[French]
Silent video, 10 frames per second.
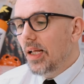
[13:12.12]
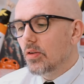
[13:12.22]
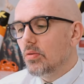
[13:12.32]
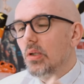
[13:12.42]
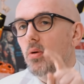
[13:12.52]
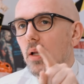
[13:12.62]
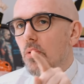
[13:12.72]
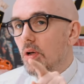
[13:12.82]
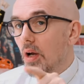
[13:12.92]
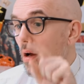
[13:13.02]
et de celui de ma
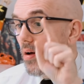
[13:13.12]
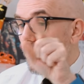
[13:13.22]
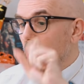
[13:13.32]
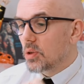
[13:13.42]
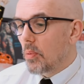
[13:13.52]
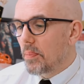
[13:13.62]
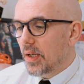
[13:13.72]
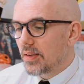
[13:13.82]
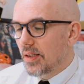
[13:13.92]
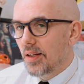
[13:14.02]
nuque, fraîchement
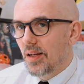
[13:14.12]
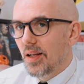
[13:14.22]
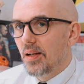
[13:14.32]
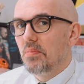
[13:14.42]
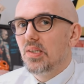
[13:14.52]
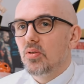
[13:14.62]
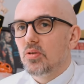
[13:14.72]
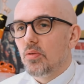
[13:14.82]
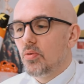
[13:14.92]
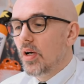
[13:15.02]
percée. Bisous
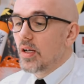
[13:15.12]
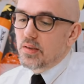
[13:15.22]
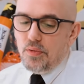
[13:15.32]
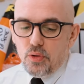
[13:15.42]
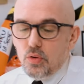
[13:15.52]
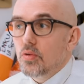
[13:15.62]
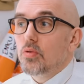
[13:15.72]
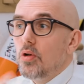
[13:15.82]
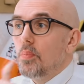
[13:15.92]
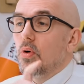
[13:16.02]
sur vous, ces photos
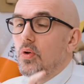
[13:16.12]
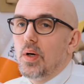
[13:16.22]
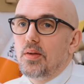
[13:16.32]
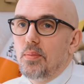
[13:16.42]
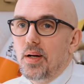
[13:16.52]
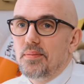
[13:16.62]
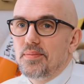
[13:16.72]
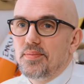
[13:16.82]
sont que pour toi Thomas.